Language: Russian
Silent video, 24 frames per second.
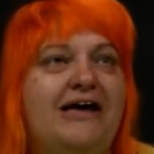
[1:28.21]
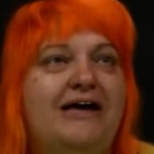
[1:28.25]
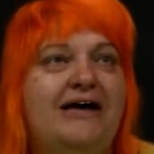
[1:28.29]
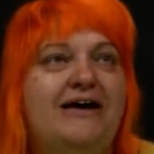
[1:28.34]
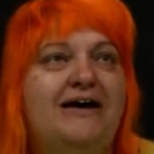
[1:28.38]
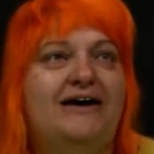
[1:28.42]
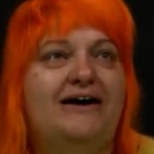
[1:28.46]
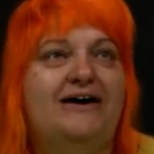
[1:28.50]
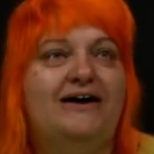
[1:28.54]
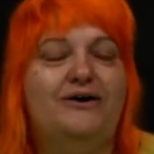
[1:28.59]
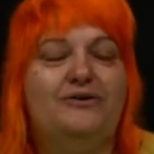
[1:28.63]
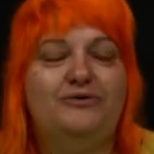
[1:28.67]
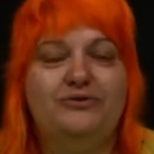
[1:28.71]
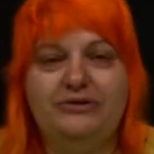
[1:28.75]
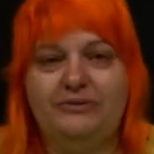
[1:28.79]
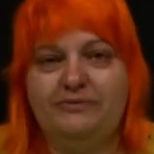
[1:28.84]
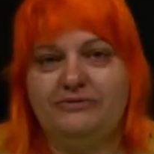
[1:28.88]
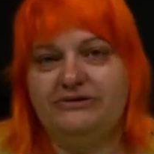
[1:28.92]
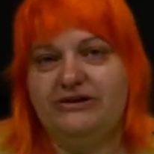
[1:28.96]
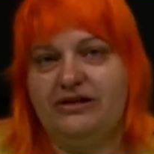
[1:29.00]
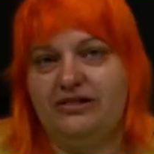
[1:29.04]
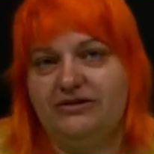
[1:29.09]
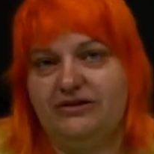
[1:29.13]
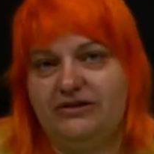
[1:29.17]
а, он
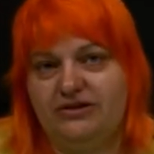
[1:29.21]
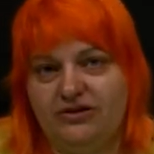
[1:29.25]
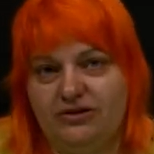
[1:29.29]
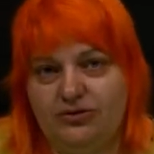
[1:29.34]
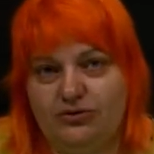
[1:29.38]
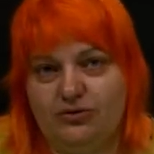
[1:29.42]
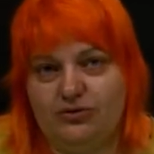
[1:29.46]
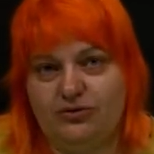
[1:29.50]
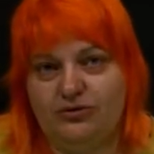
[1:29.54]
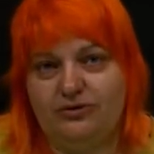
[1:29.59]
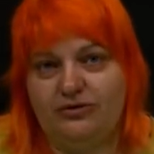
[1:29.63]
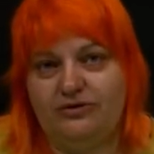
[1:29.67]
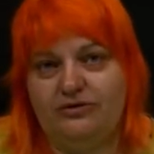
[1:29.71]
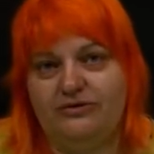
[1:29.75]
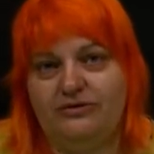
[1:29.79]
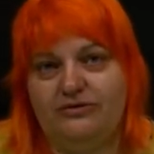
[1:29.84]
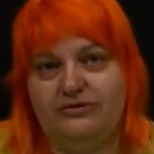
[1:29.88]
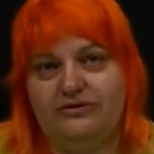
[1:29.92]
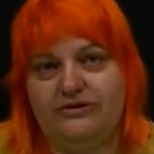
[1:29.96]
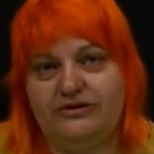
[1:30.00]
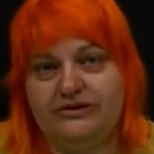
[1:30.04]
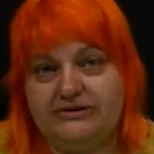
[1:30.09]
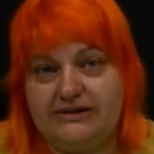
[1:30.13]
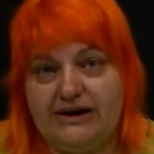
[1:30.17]
написал книгу
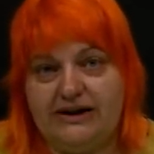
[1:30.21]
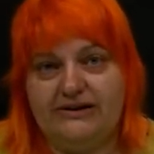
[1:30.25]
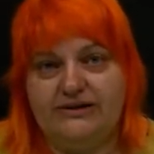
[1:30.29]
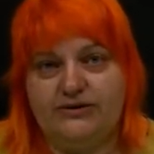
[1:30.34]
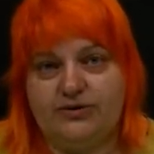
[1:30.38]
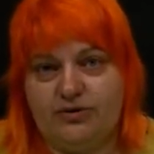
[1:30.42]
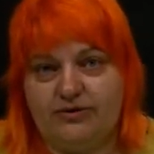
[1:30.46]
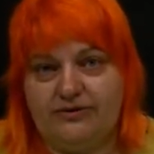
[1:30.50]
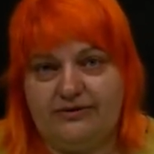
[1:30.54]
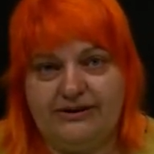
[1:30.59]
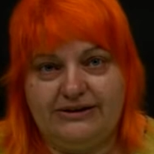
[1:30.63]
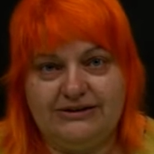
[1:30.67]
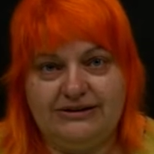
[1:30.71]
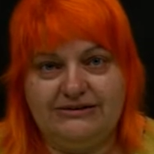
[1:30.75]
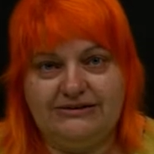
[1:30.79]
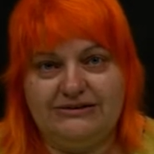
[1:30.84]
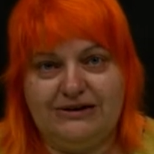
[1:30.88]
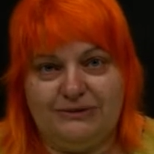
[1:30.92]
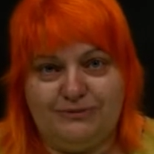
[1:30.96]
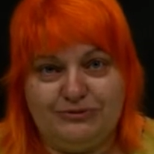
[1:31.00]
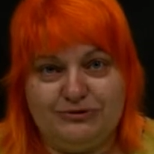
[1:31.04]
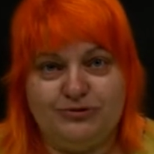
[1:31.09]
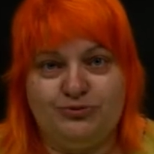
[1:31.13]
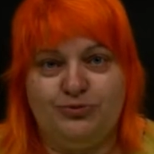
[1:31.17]
«Идеальный руководитель.
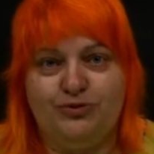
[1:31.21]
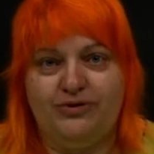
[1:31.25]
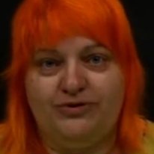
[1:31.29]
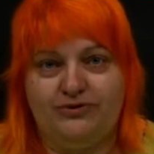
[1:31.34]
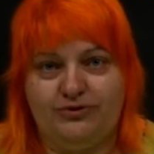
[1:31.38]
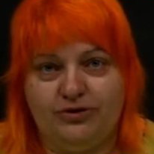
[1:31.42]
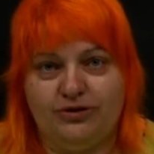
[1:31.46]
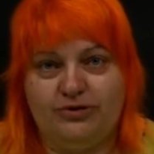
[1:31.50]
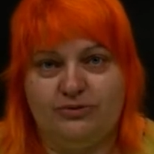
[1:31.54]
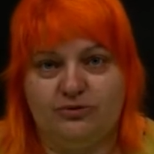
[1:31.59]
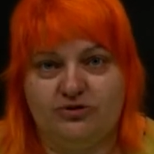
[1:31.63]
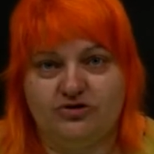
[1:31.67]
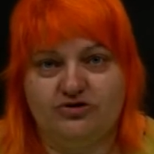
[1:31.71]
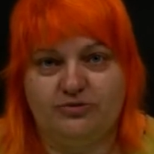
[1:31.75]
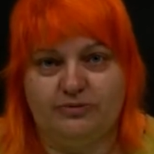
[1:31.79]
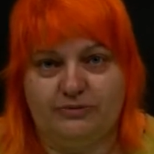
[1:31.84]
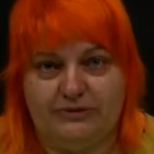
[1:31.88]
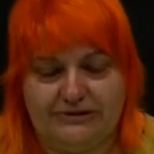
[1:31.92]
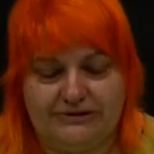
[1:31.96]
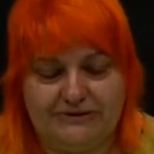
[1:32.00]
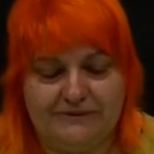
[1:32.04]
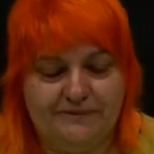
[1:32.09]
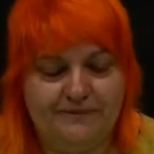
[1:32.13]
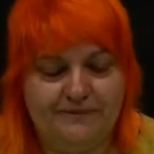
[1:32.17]
Почему его не может быть?».